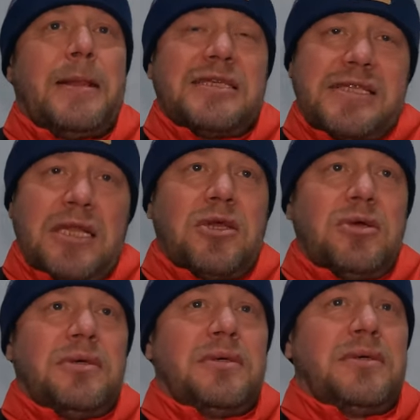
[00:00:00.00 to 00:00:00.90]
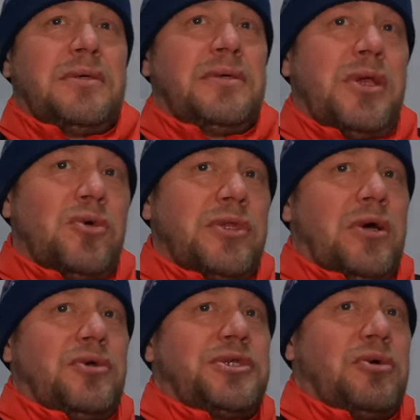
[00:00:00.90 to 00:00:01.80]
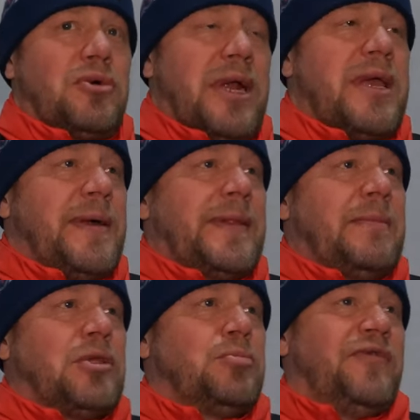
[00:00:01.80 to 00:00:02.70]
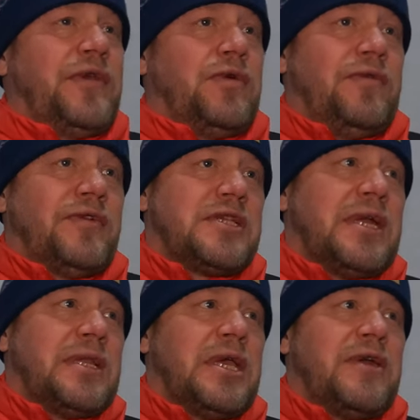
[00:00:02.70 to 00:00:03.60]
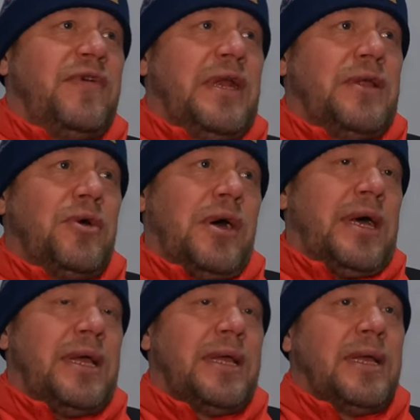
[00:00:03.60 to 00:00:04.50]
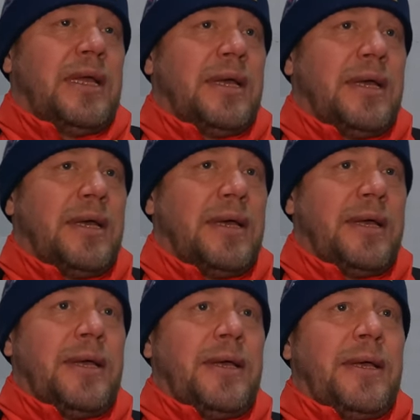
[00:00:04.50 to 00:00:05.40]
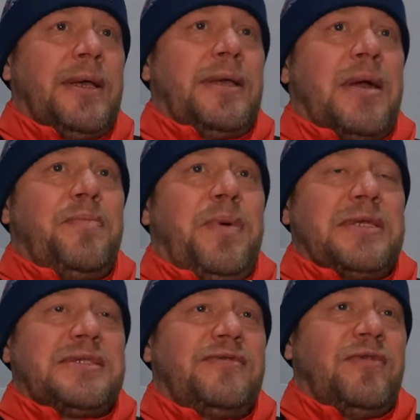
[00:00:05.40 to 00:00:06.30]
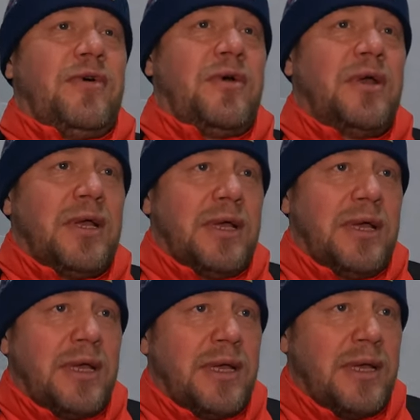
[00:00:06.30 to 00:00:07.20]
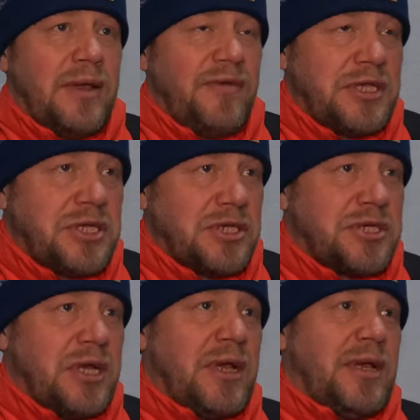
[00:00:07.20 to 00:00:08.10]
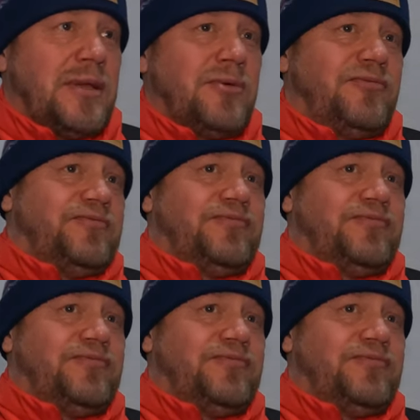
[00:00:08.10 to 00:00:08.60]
Niestety e, nie udało się, Ukraina nam odmówiła w ostatniej chwili, no a e, jak Państwo e, wiecie, że no,